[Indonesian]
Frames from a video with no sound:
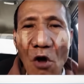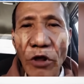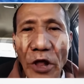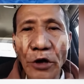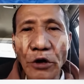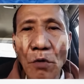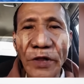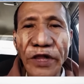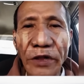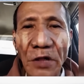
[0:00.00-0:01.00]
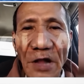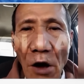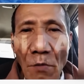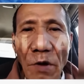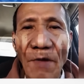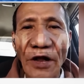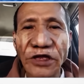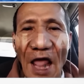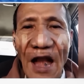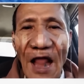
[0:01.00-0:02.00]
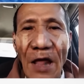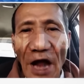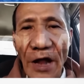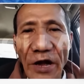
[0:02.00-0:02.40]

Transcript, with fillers: Lawyer itu men kalau memang salah,